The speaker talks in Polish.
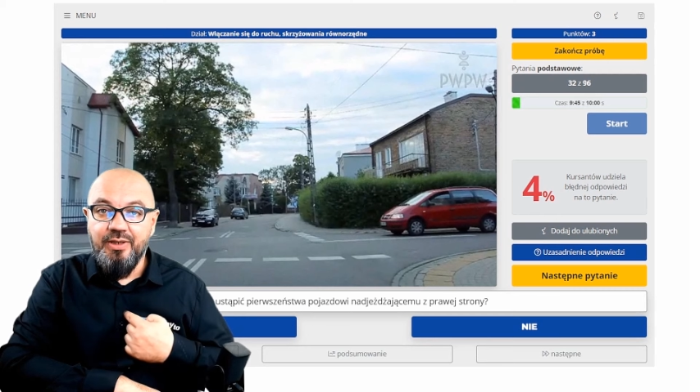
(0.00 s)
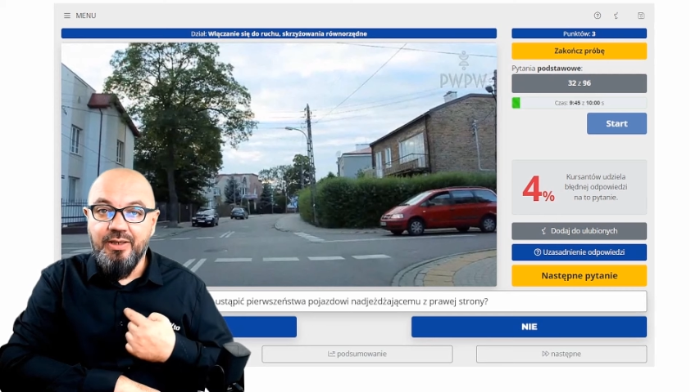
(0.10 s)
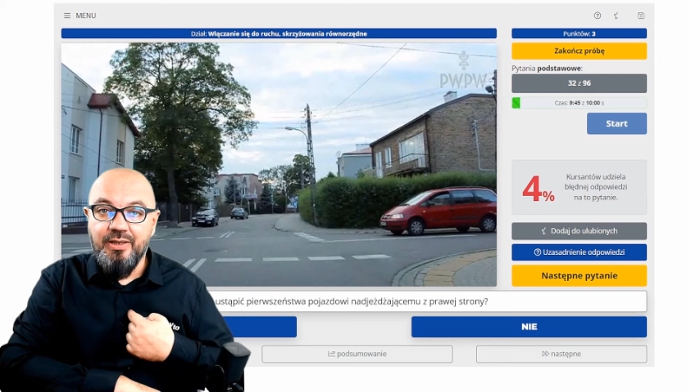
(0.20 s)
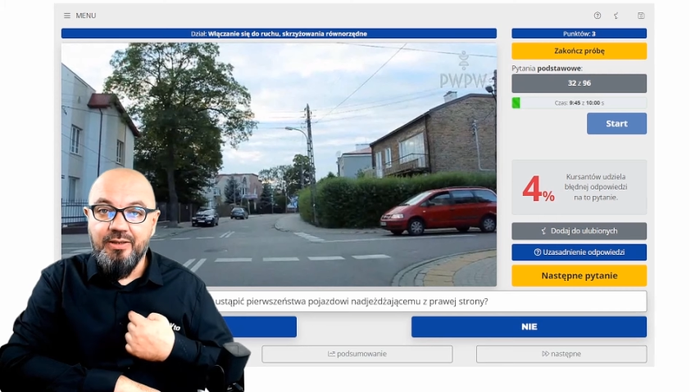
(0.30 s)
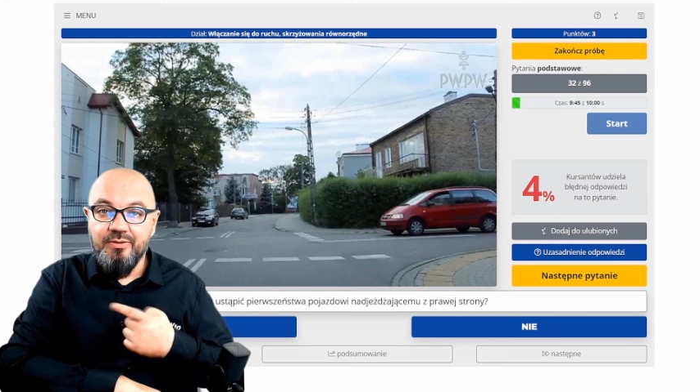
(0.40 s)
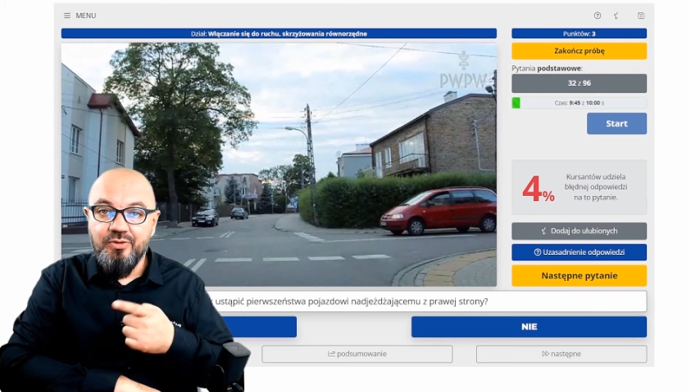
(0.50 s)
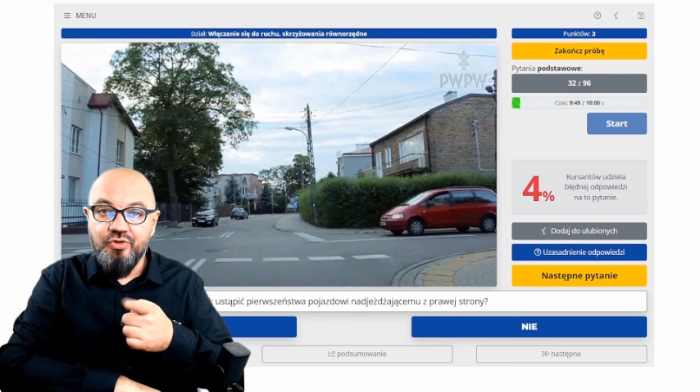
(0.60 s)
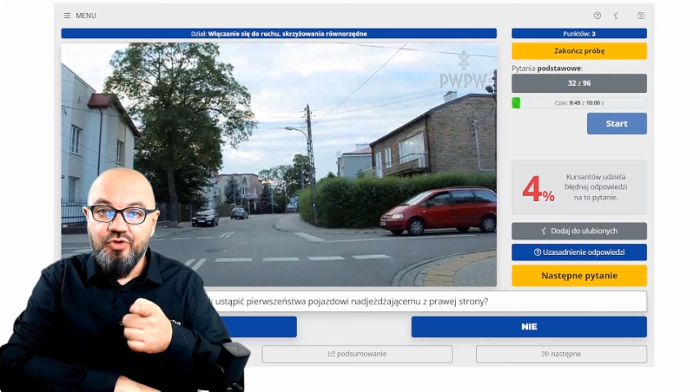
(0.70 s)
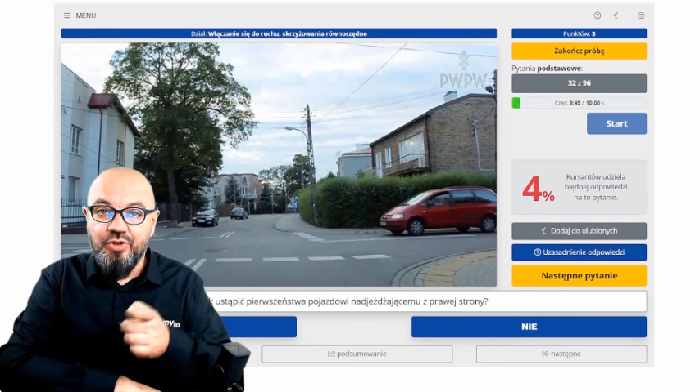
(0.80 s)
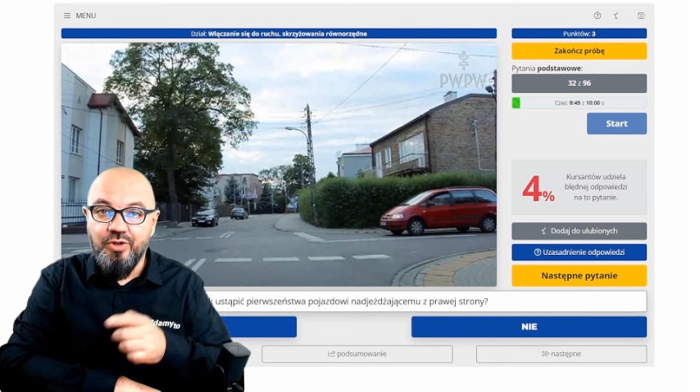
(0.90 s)
Ja
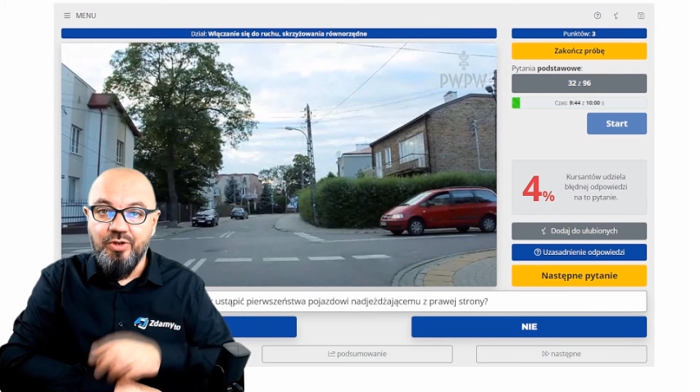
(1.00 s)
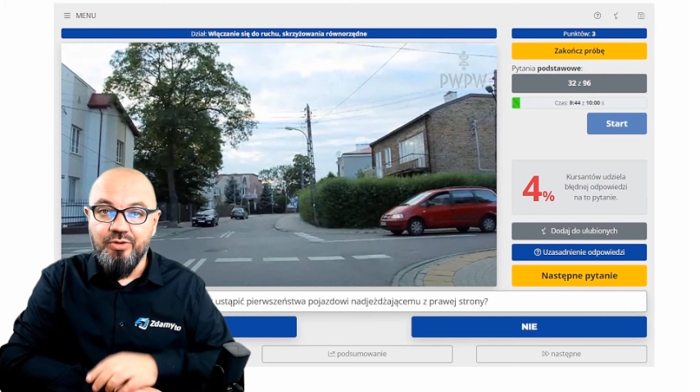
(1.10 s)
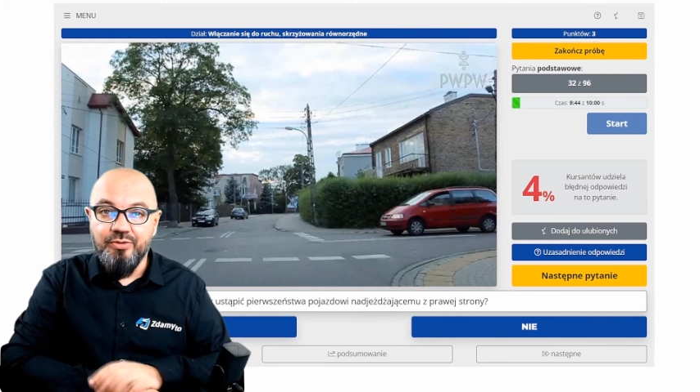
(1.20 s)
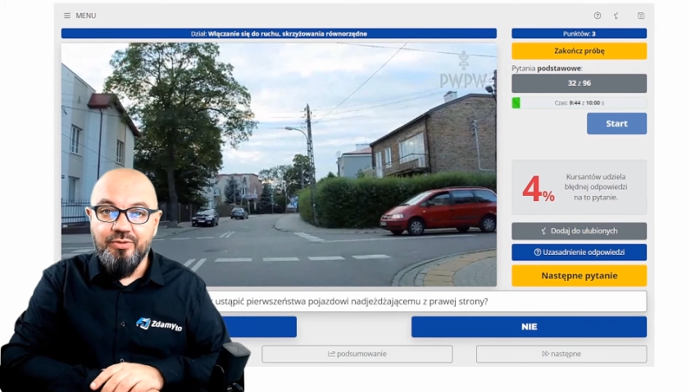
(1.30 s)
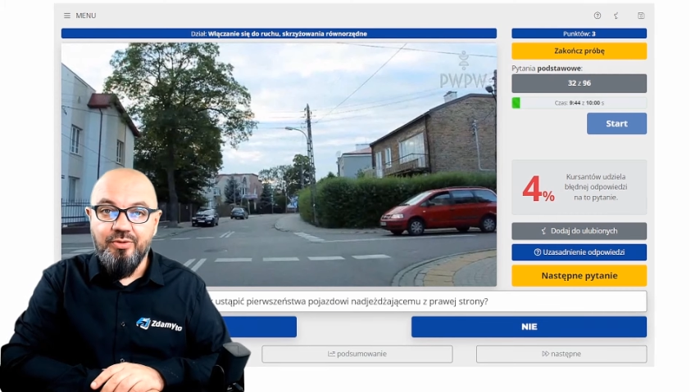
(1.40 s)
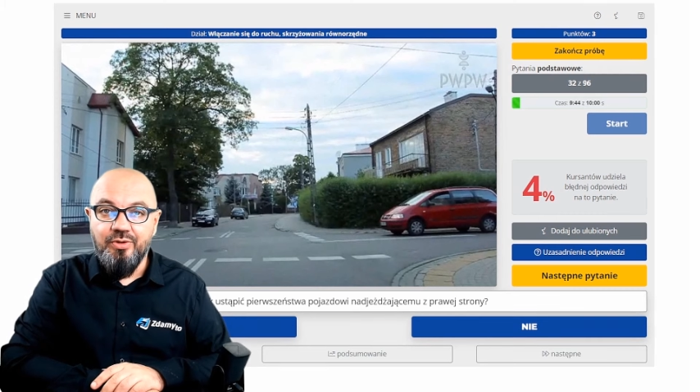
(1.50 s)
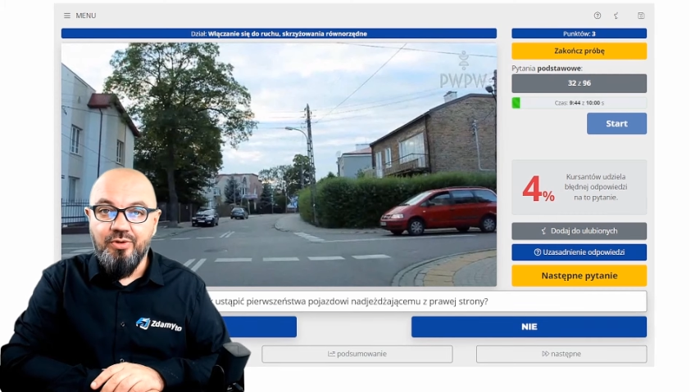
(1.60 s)
czy on?